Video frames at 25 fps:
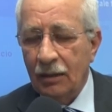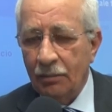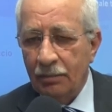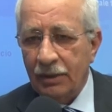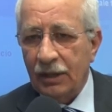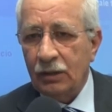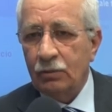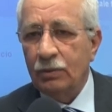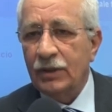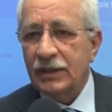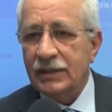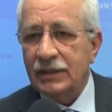
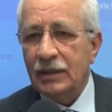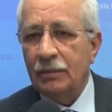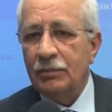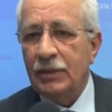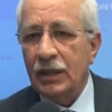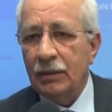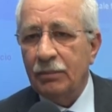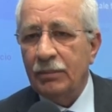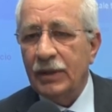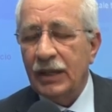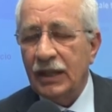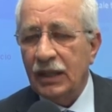Per questa
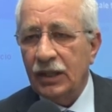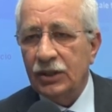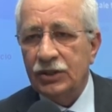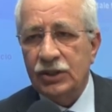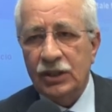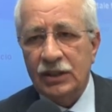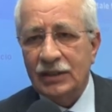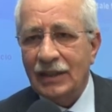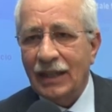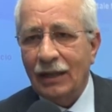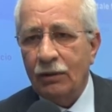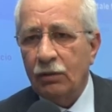mia bella
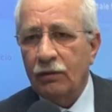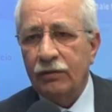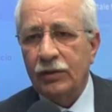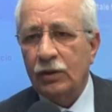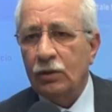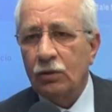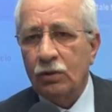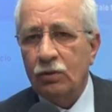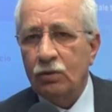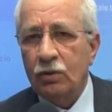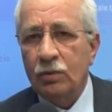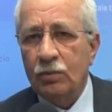città lo
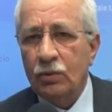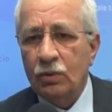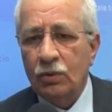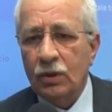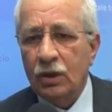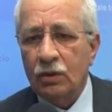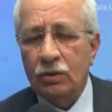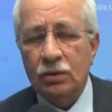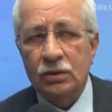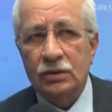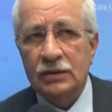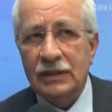farò
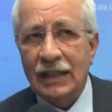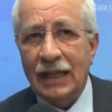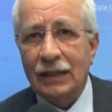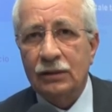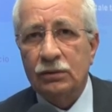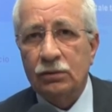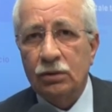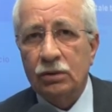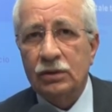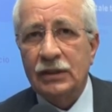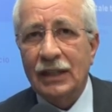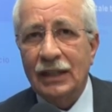comunque con
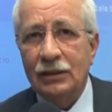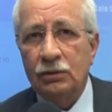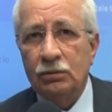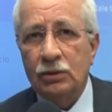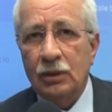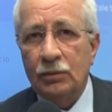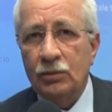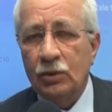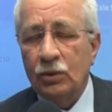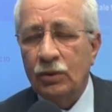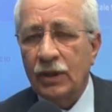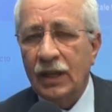tanto, tanto
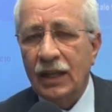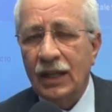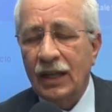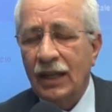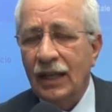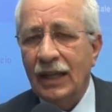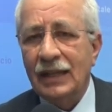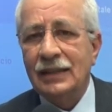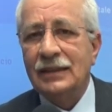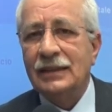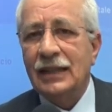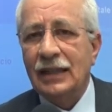amore
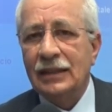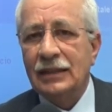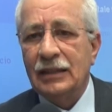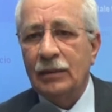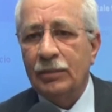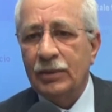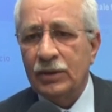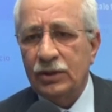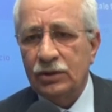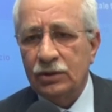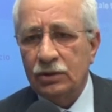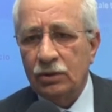e tanta
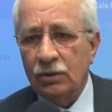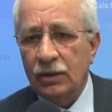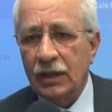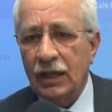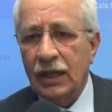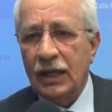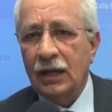passione,